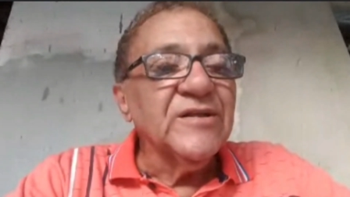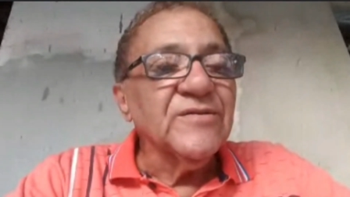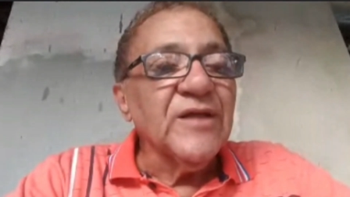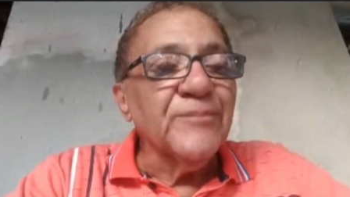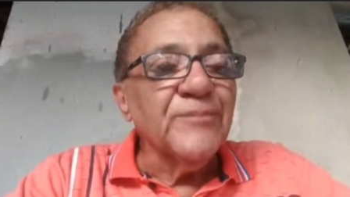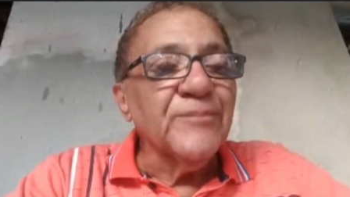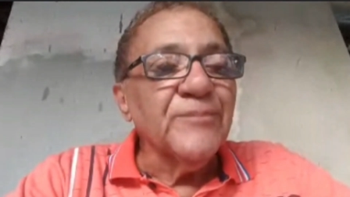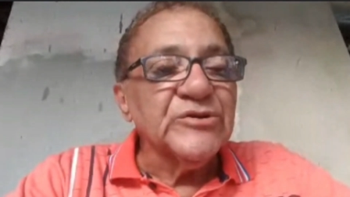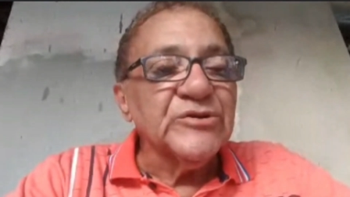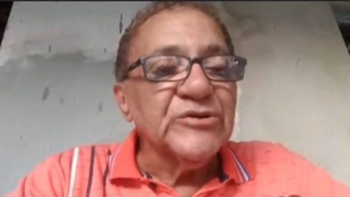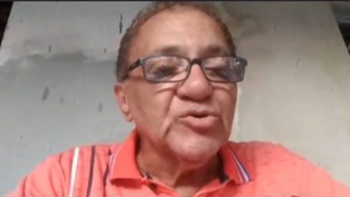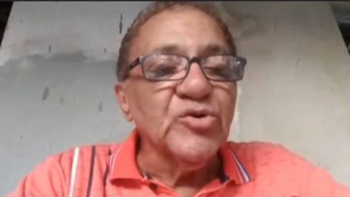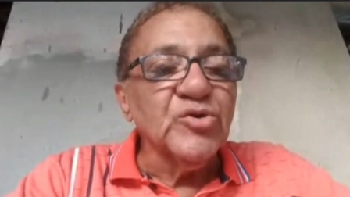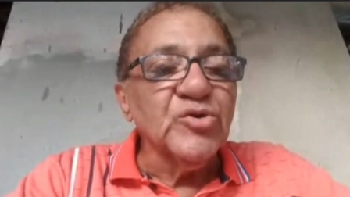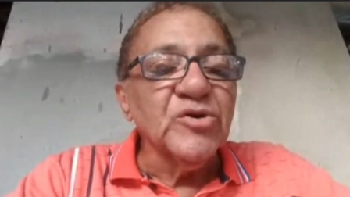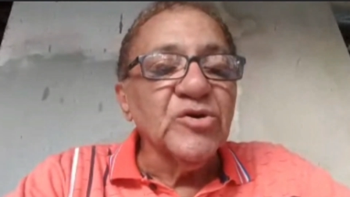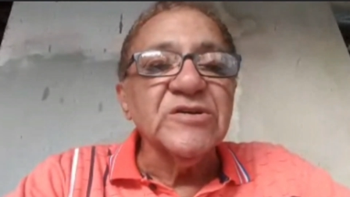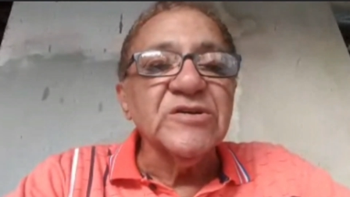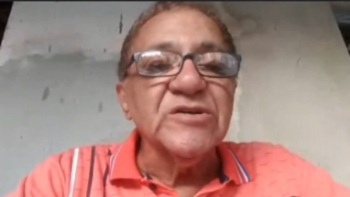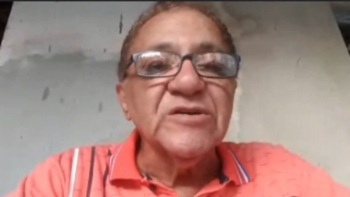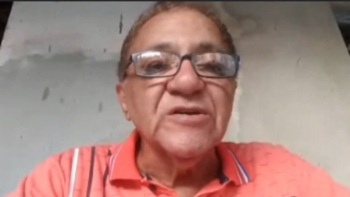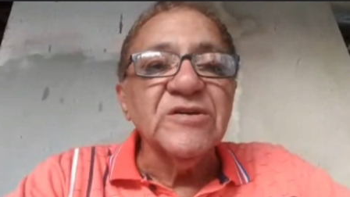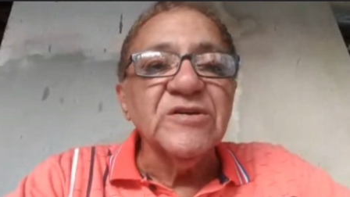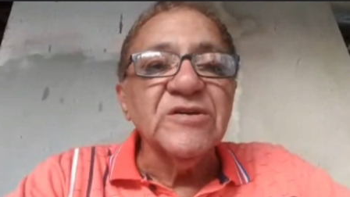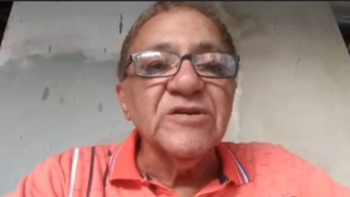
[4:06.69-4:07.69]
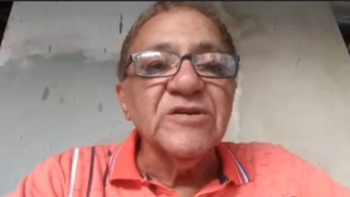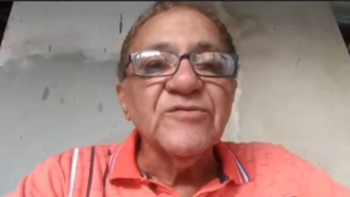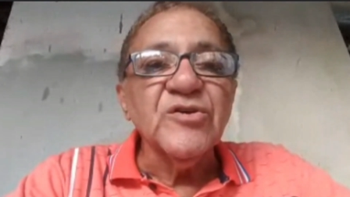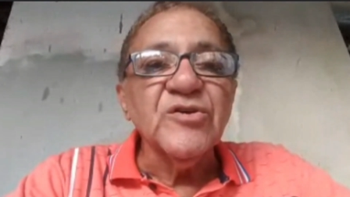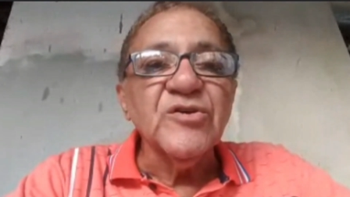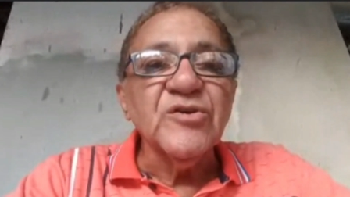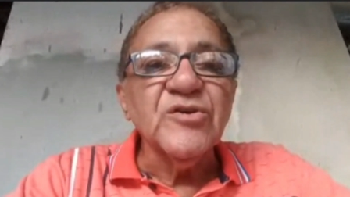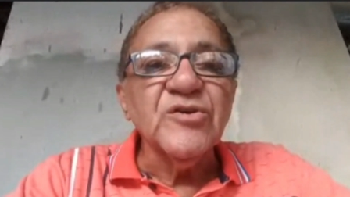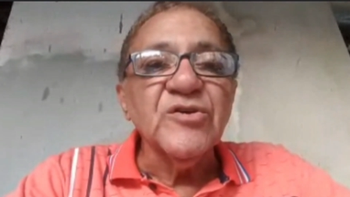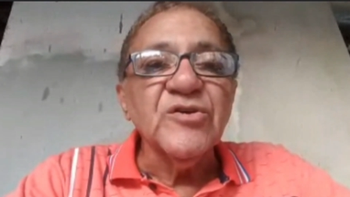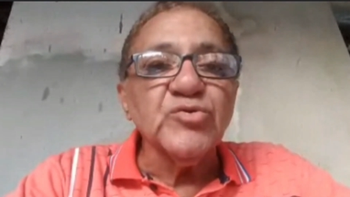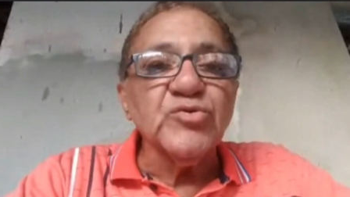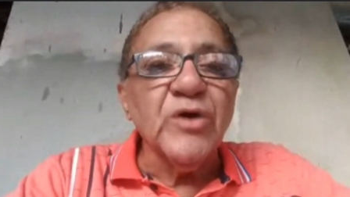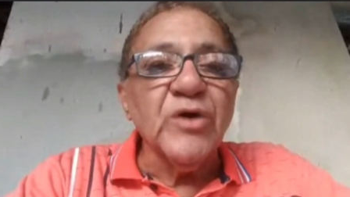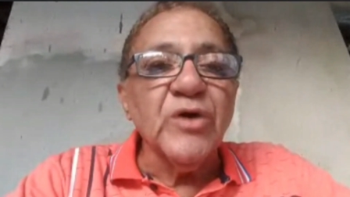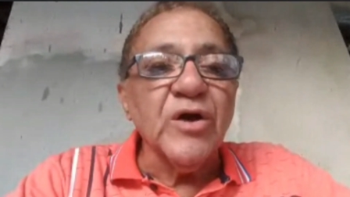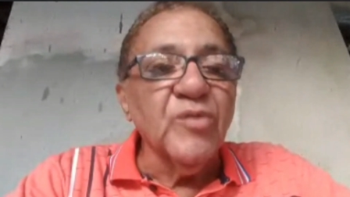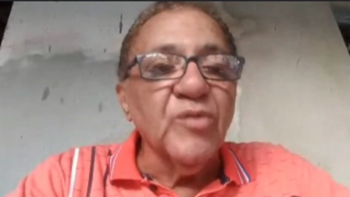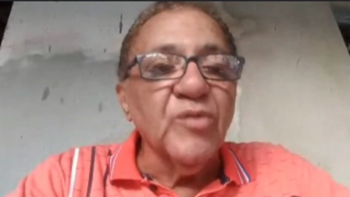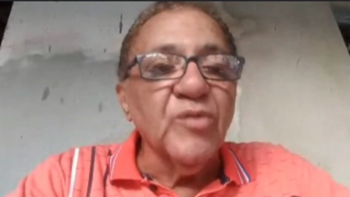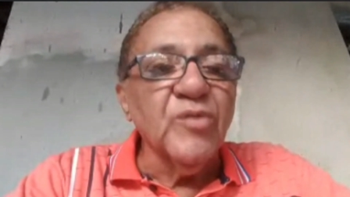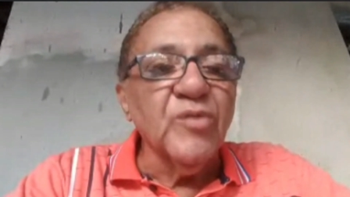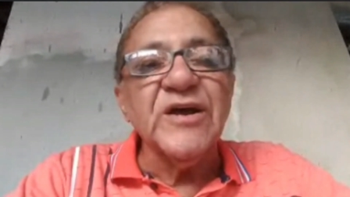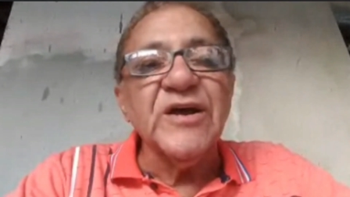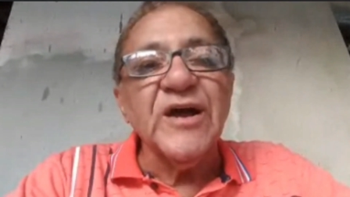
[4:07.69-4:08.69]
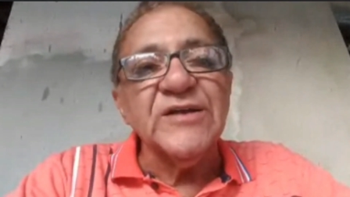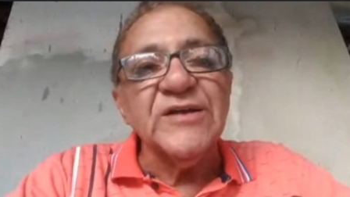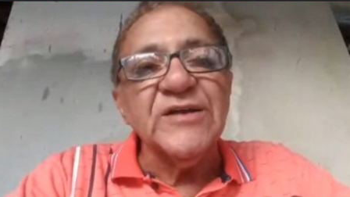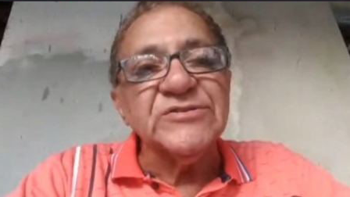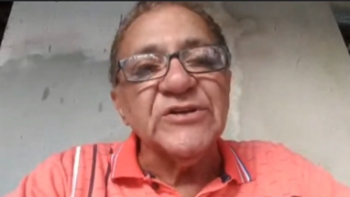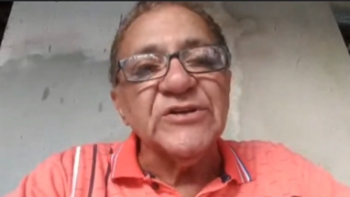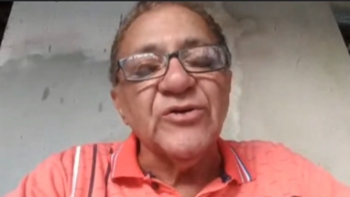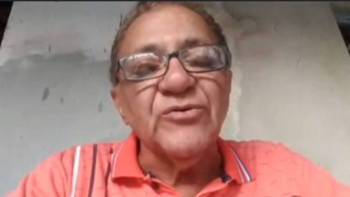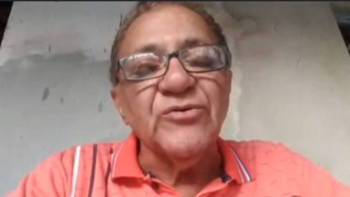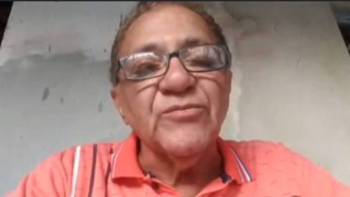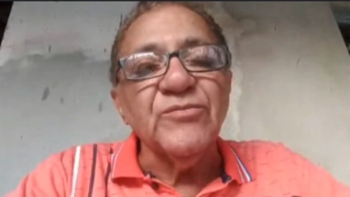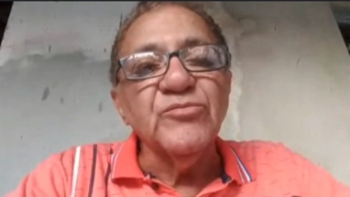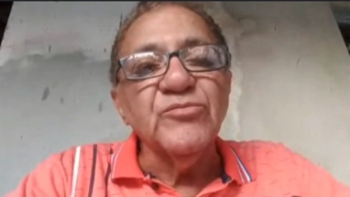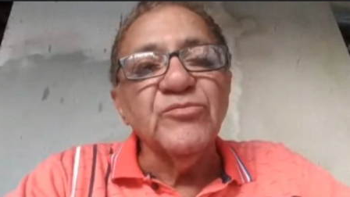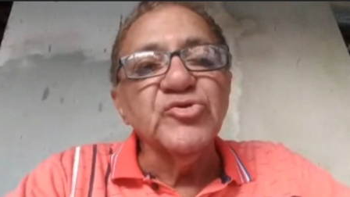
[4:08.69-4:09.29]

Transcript: da pessoa que, que mexe com a comunicação.